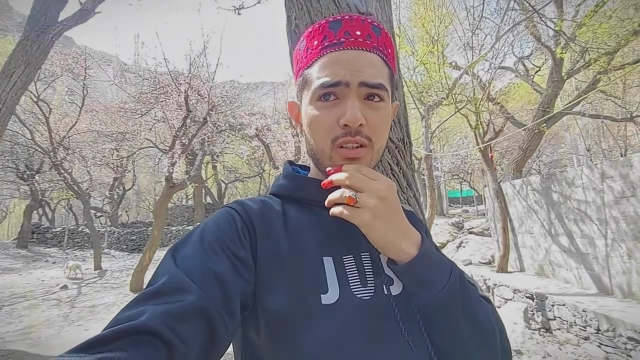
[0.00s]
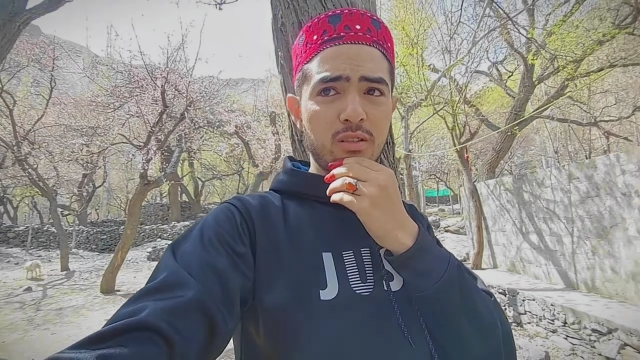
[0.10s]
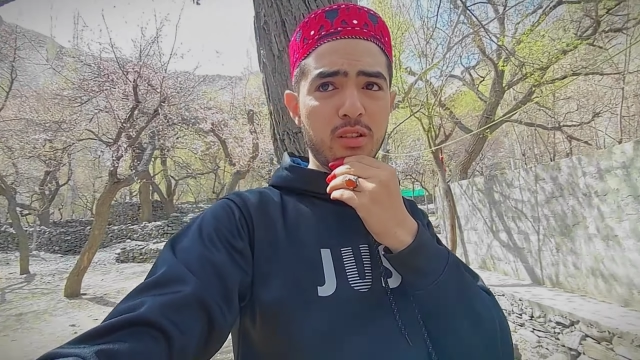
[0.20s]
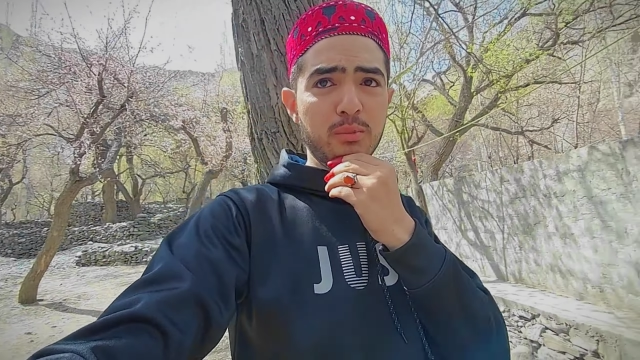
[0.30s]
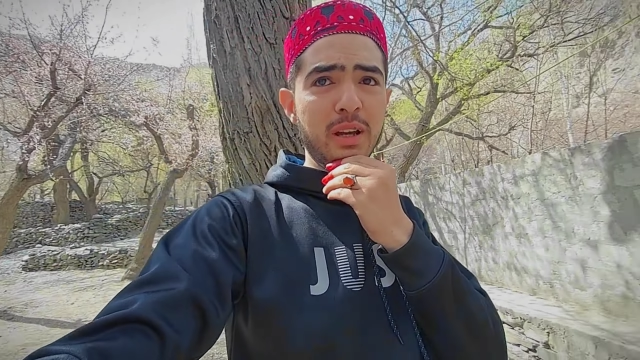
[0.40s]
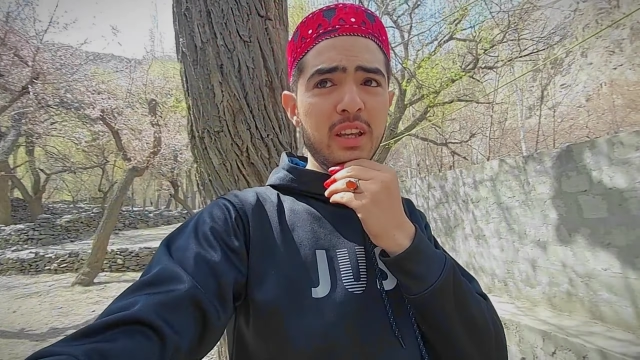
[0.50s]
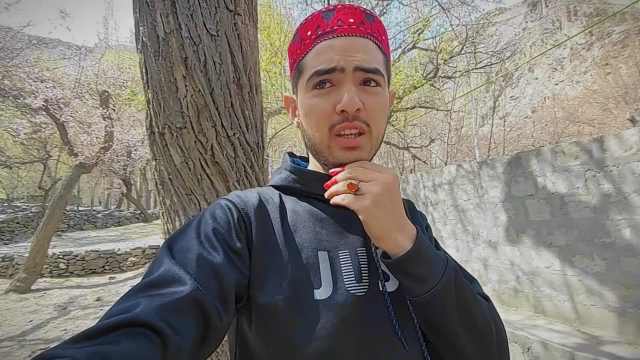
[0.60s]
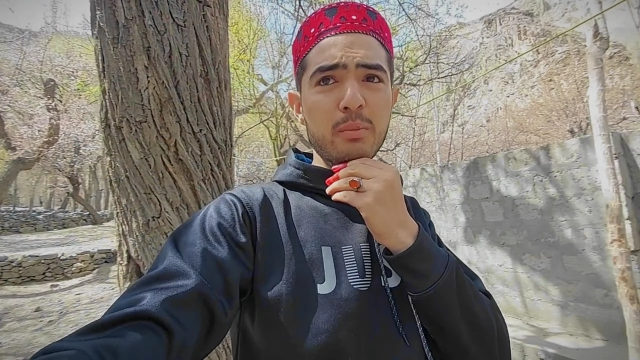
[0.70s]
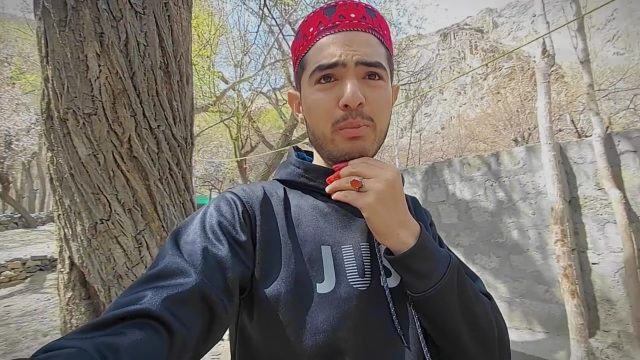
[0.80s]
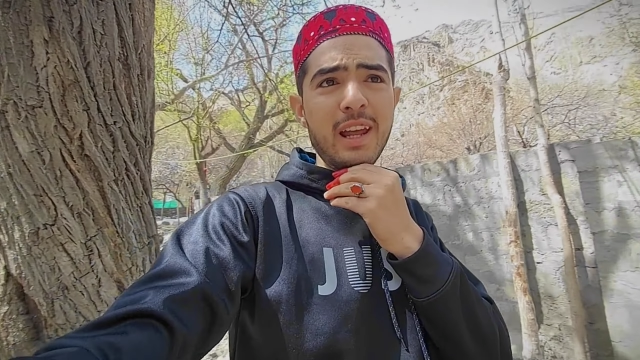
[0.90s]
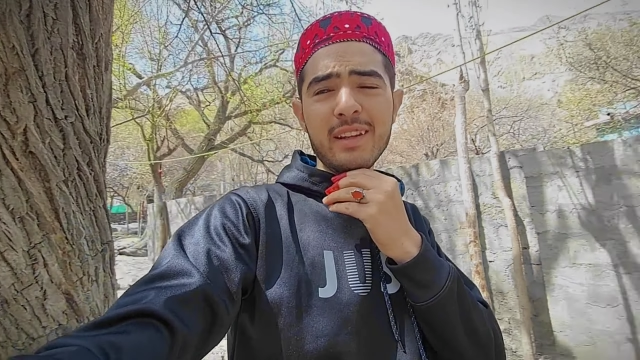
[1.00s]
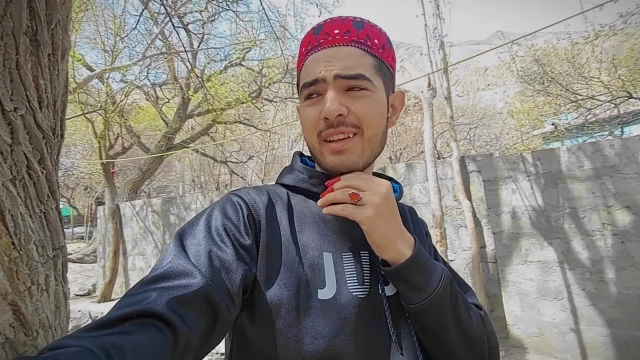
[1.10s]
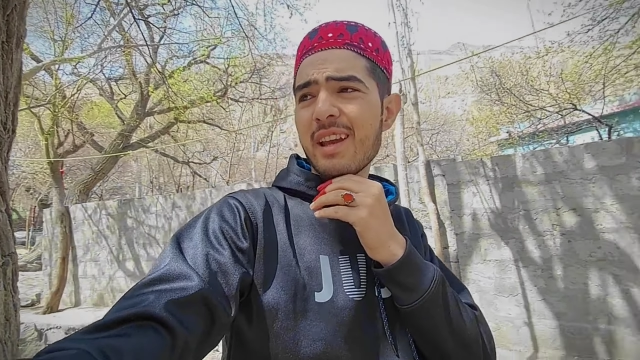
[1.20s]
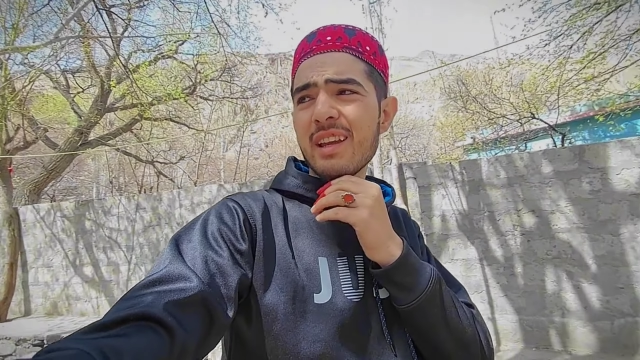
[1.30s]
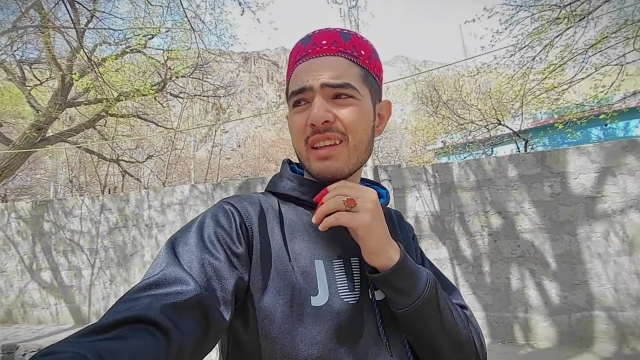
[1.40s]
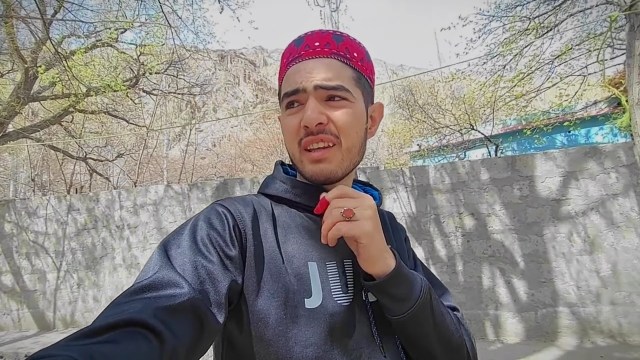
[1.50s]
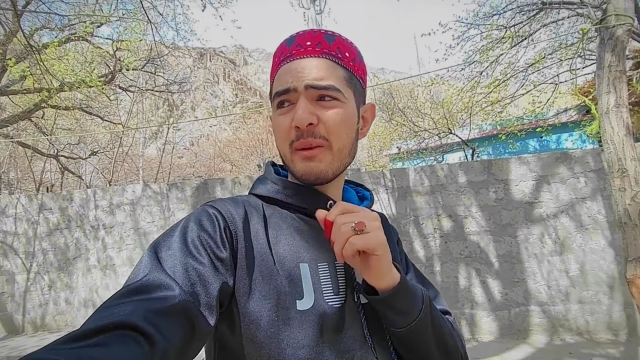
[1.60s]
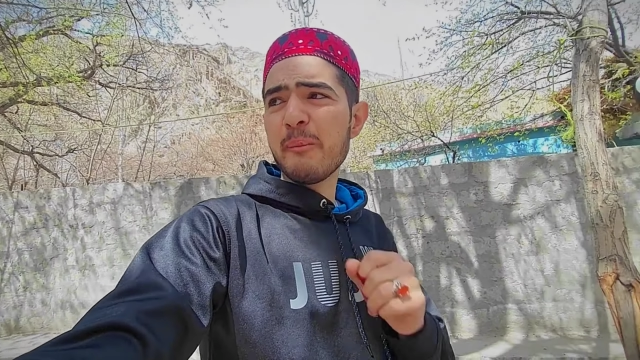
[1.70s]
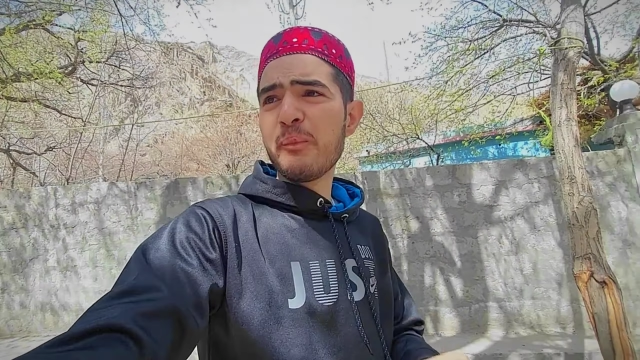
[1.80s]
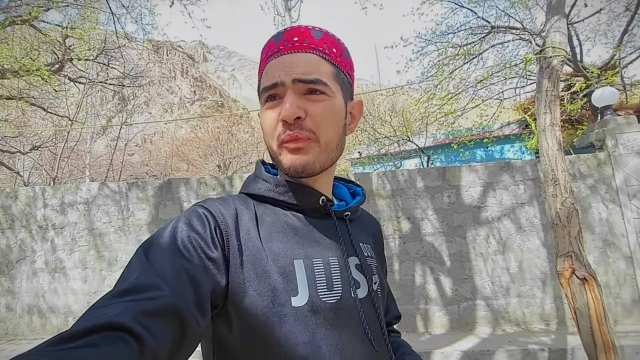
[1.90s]
कि भाई प्लान किया है कि
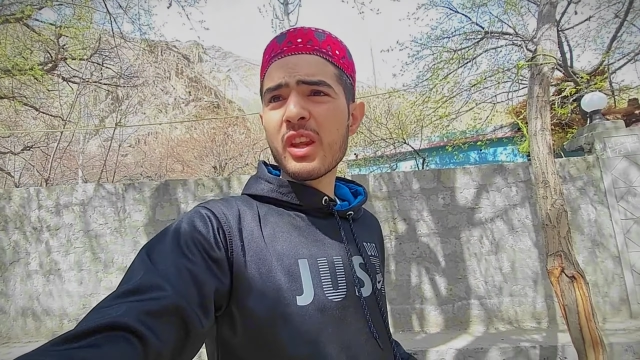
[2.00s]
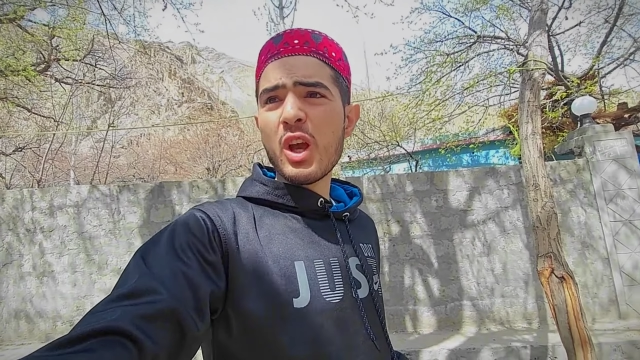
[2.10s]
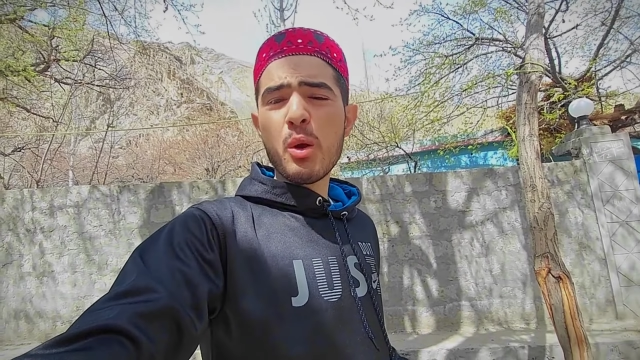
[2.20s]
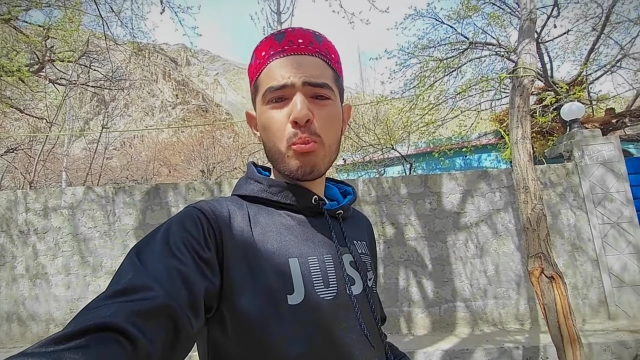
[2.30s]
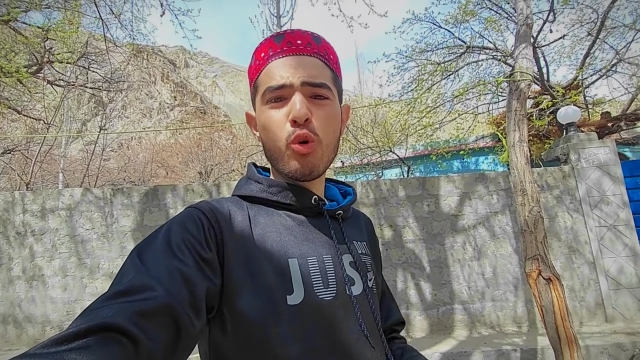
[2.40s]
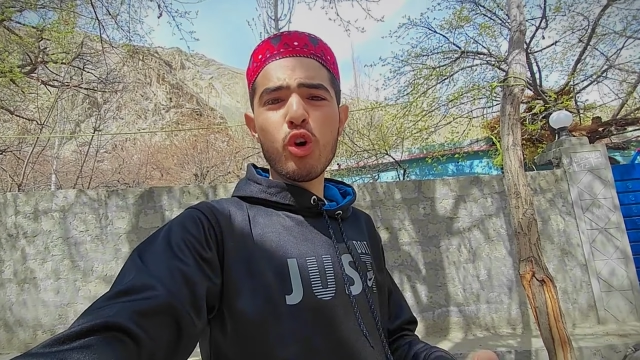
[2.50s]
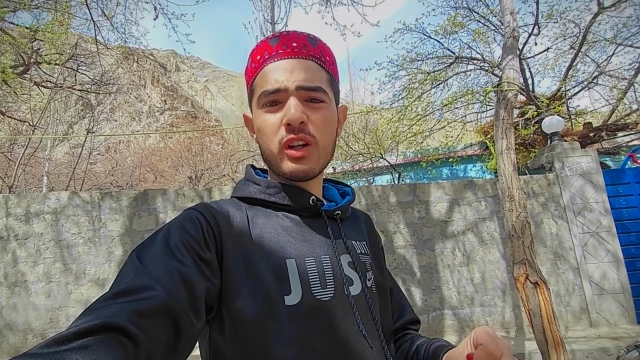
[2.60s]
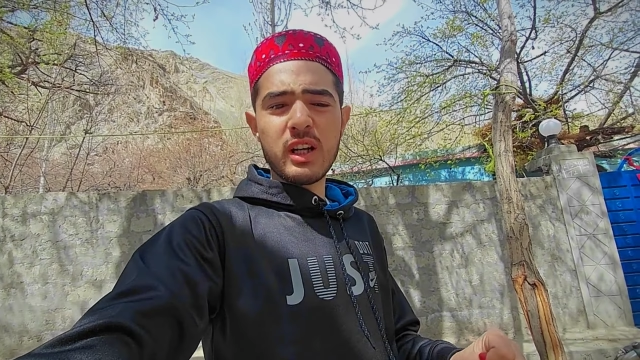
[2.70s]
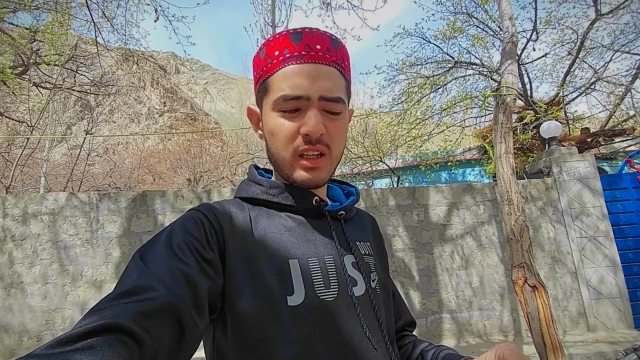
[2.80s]
बोल रहे